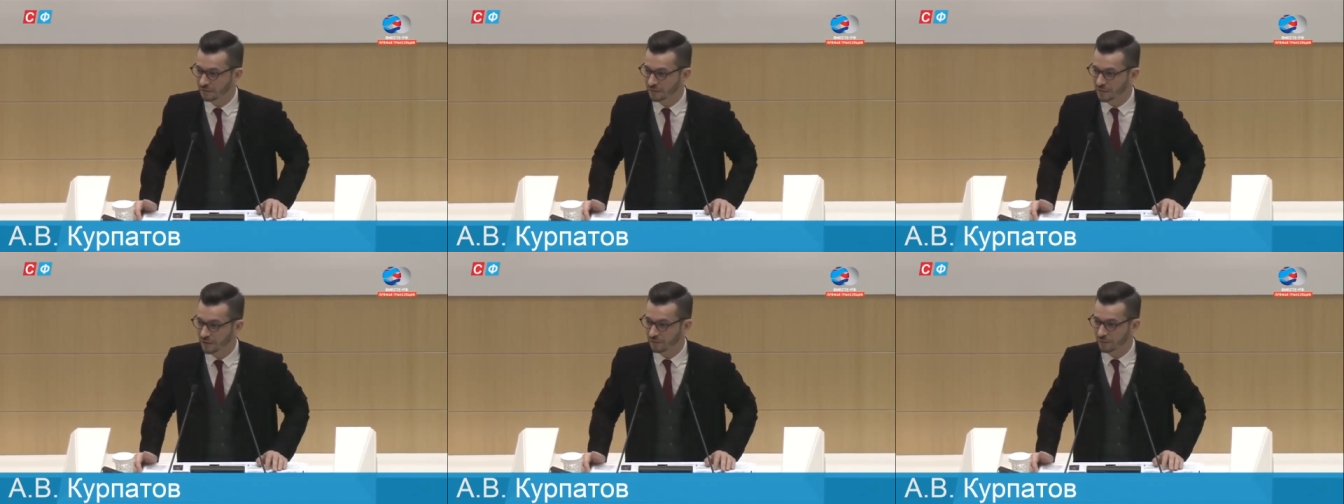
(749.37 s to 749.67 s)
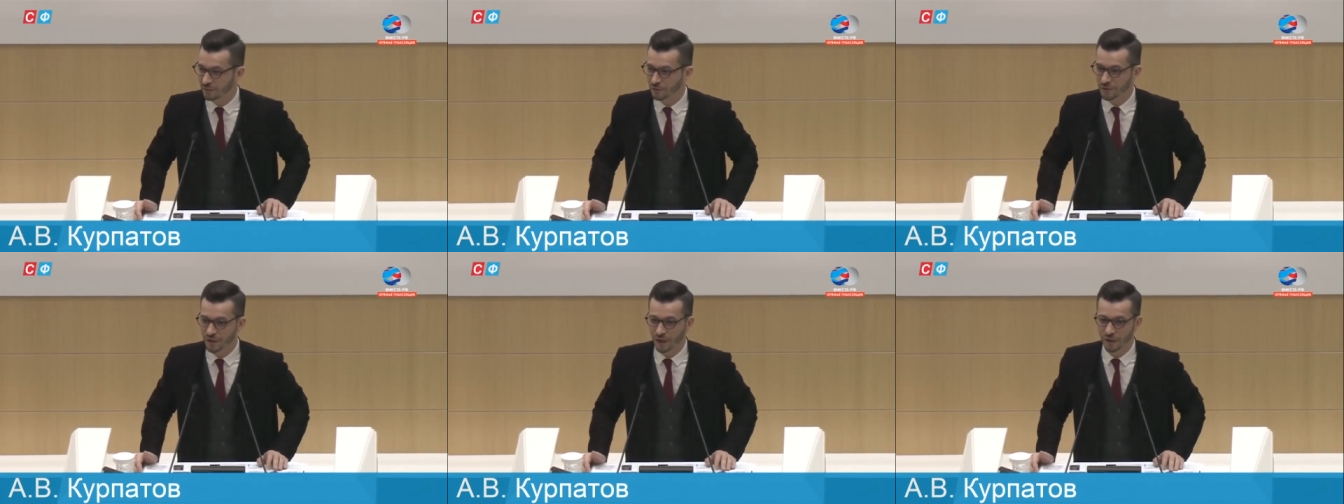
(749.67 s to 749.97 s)
не
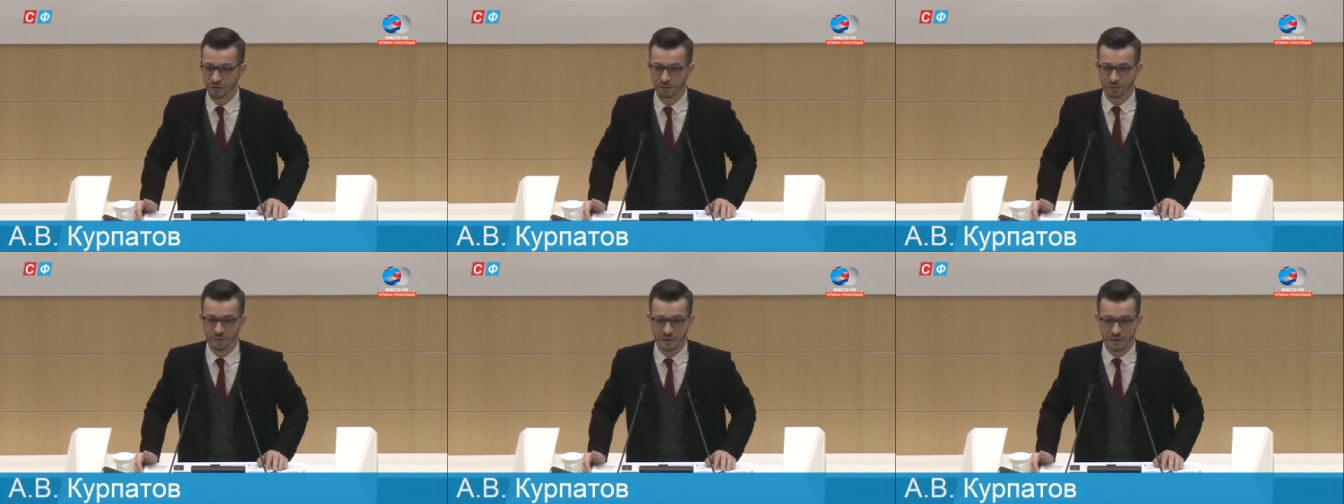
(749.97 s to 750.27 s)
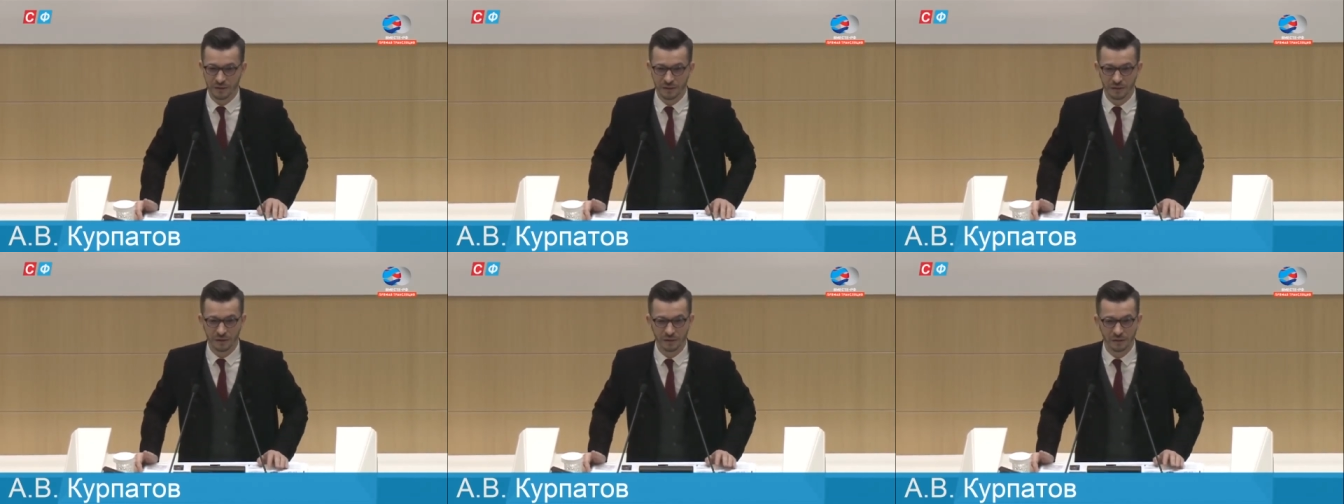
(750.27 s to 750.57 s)
включают
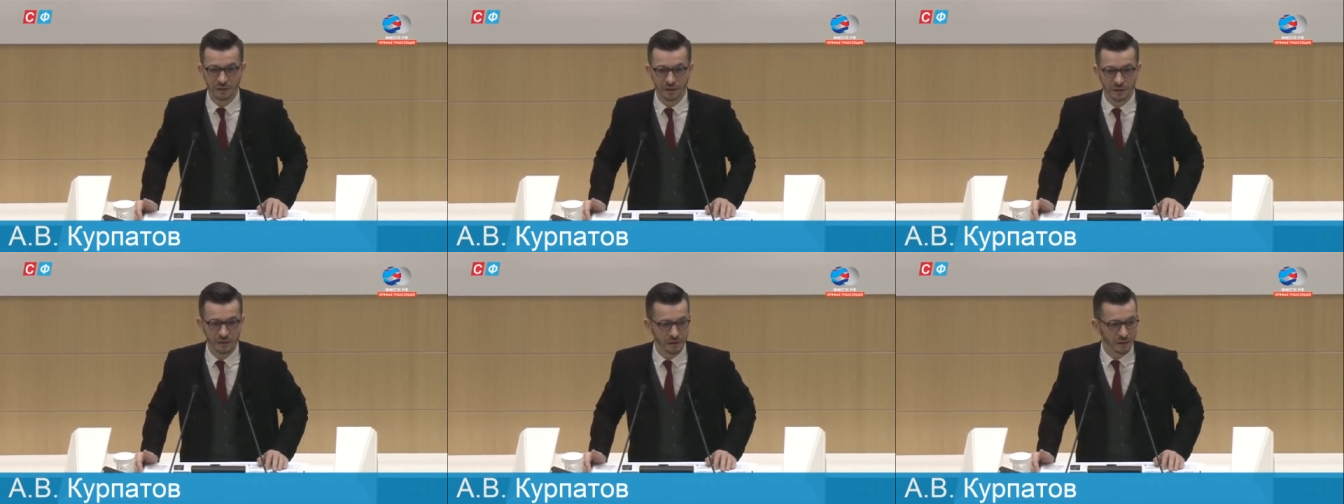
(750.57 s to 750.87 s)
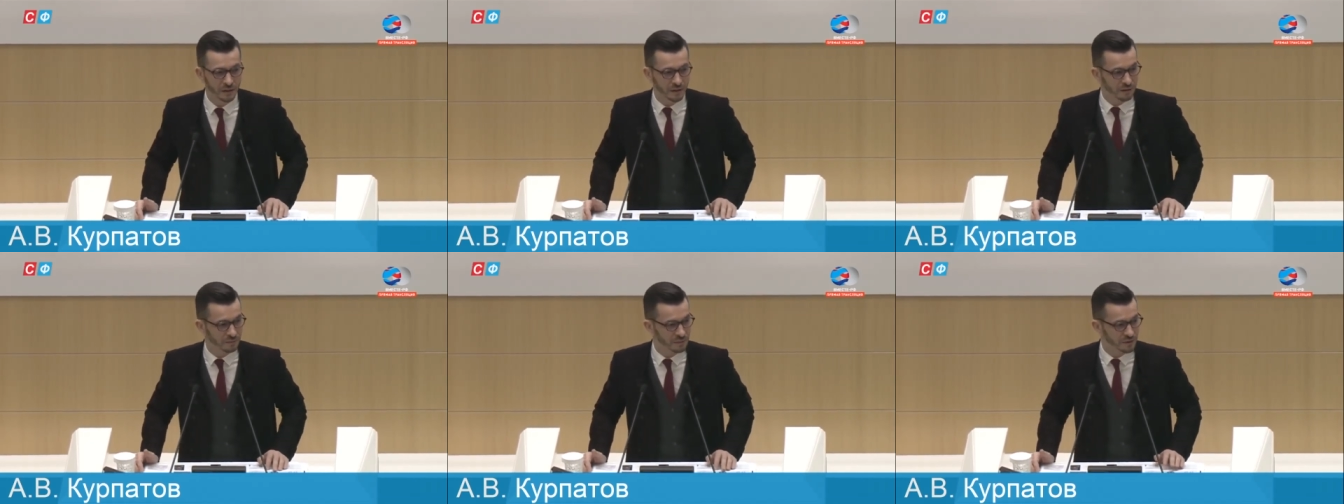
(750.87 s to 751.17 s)
мозги
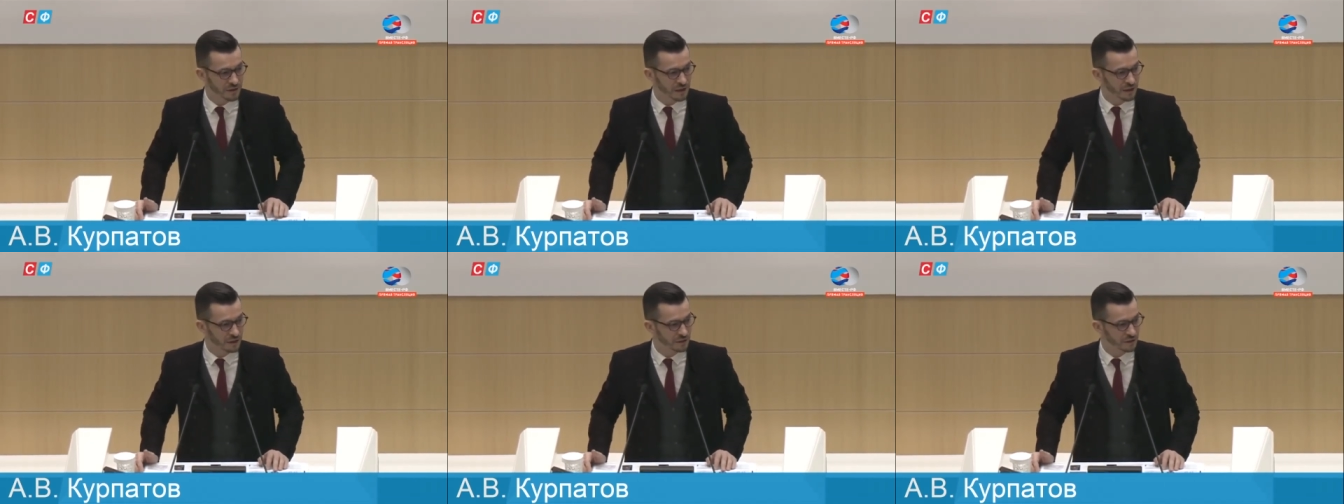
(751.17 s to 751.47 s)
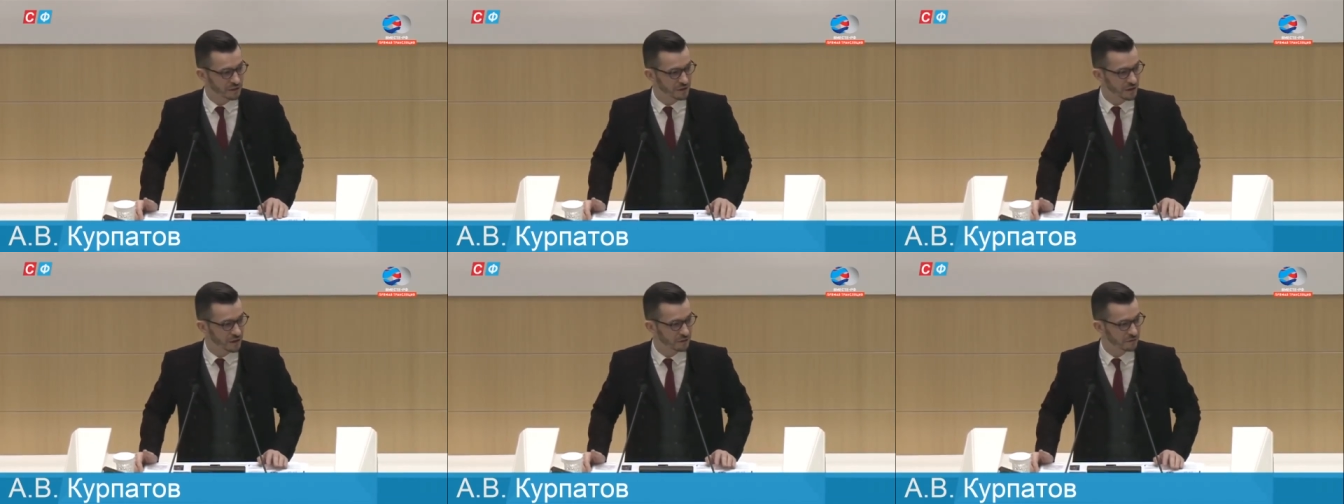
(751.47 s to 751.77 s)
и постоянно
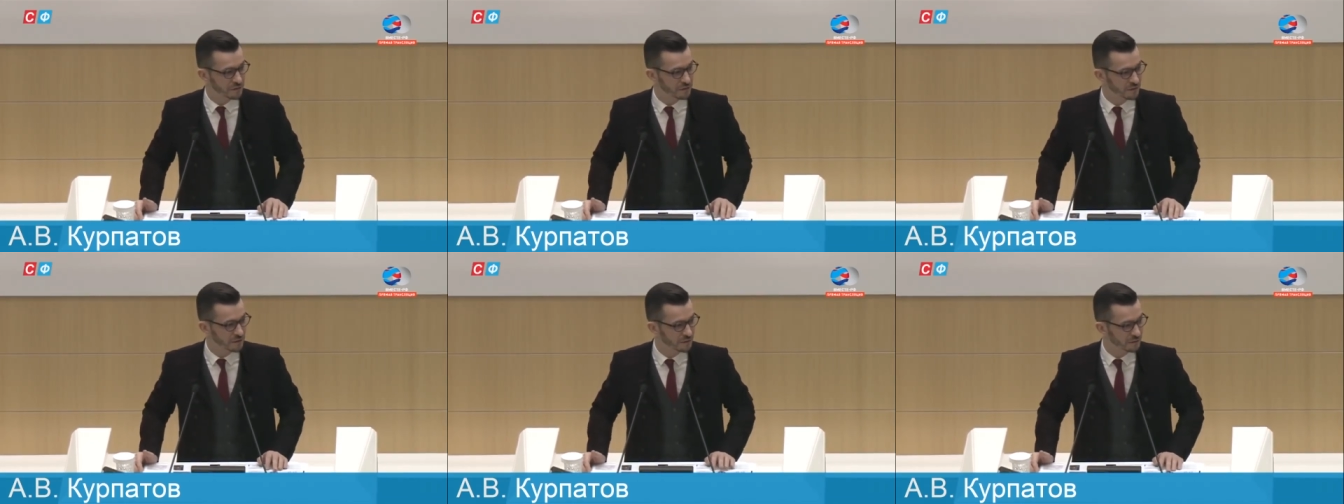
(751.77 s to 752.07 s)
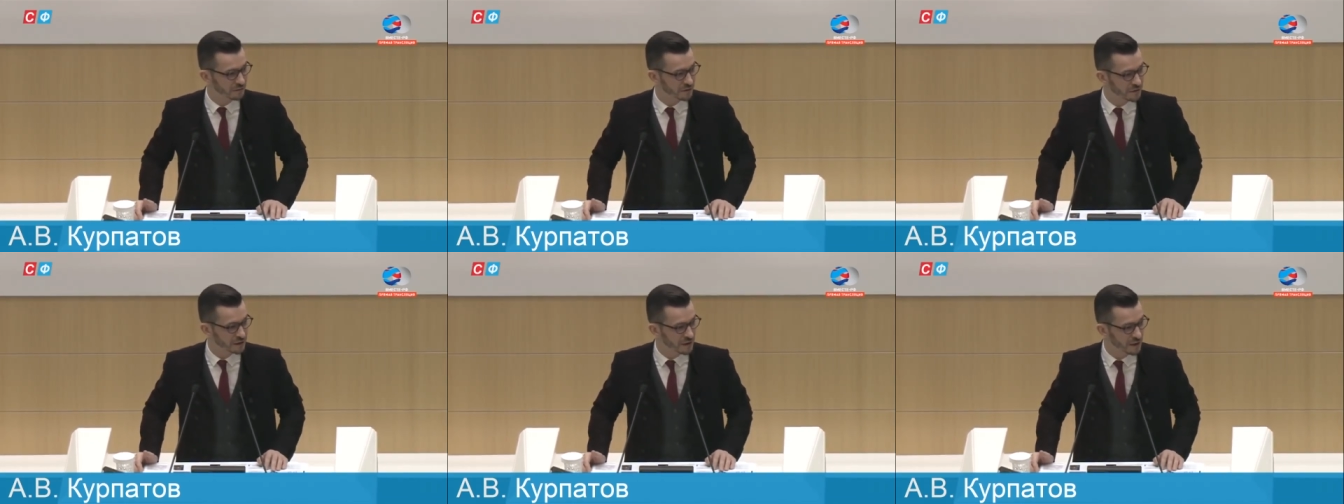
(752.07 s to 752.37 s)
сидят
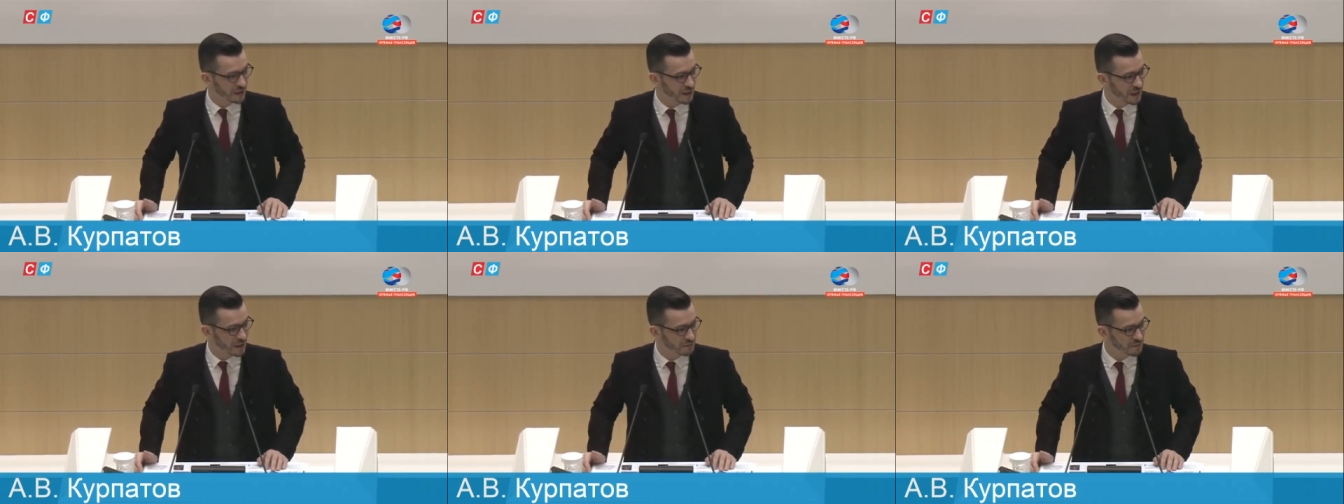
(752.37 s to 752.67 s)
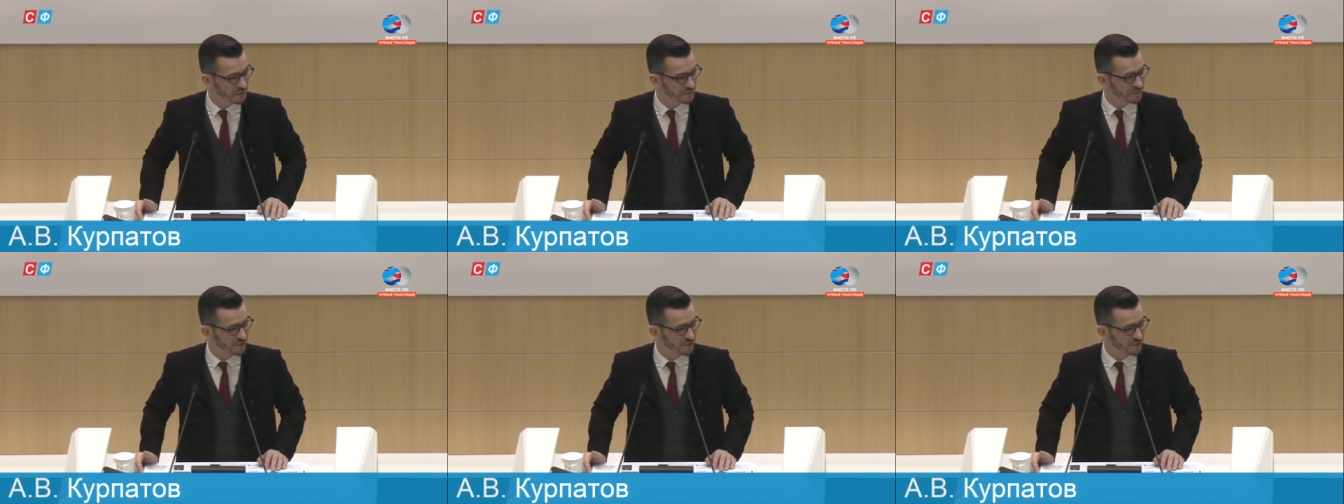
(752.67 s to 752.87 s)
в инстаграмах,